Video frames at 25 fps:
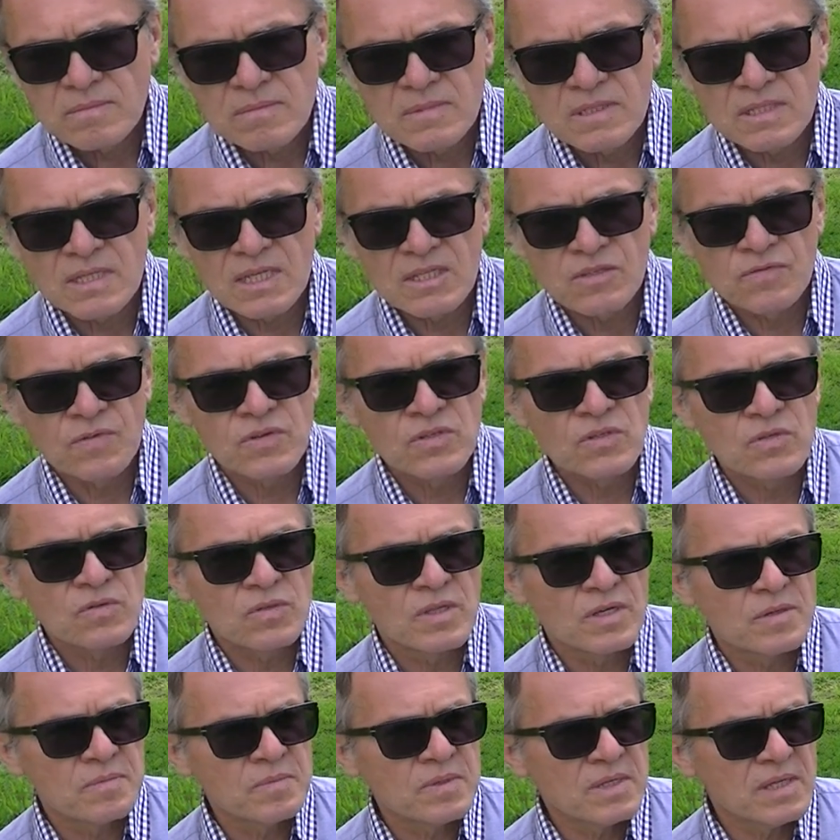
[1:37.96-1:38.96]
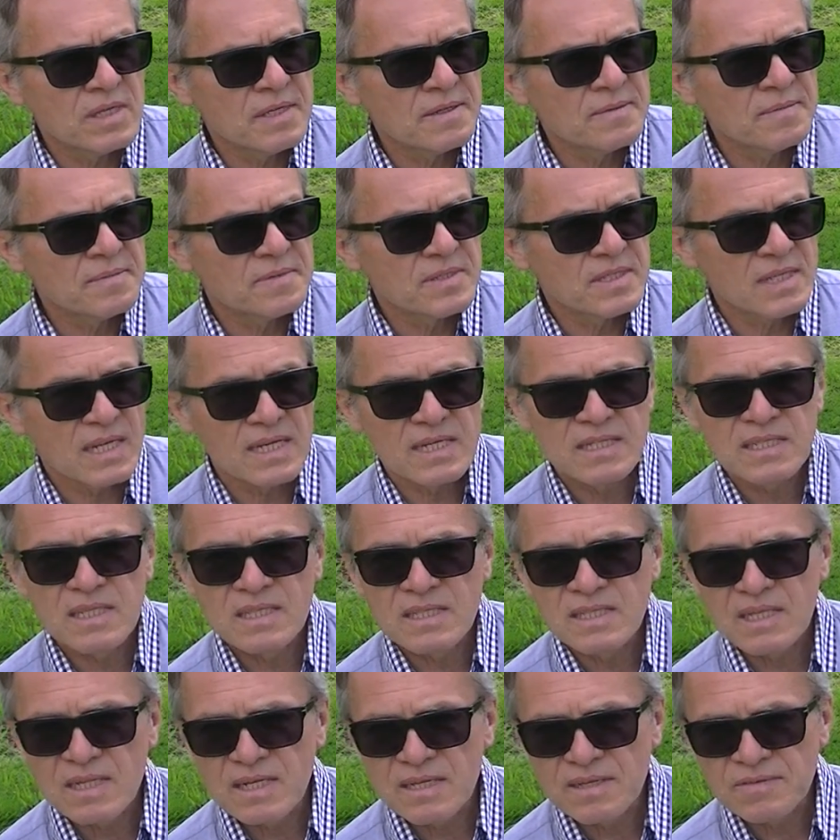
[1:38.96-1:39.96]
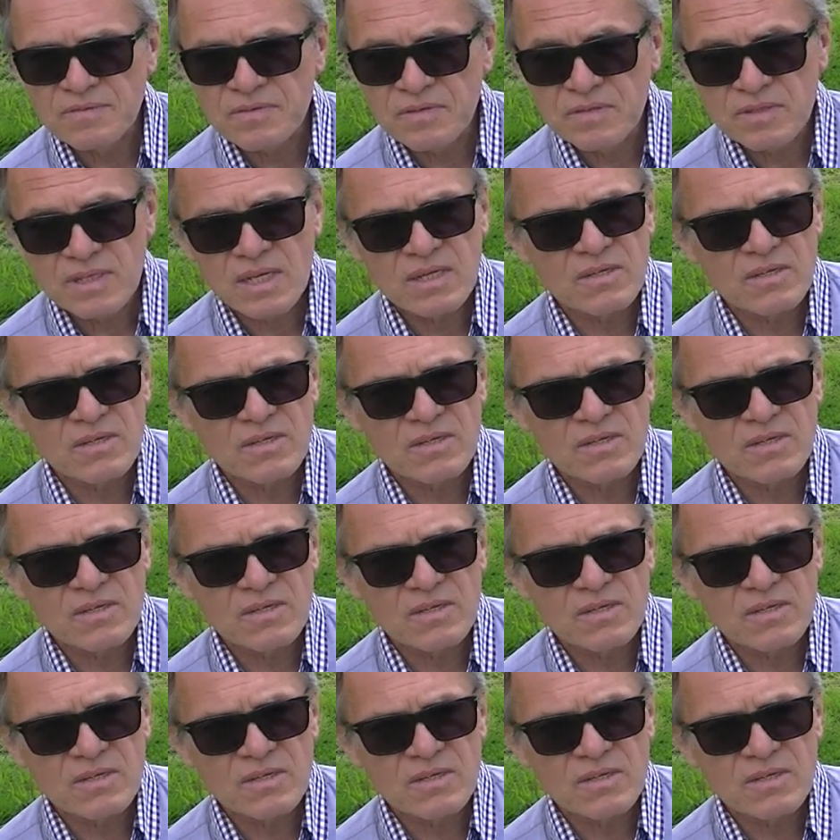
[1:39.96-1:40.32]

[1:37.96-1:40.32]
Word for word: zadzwonił do mnie, znalazł ten telefon,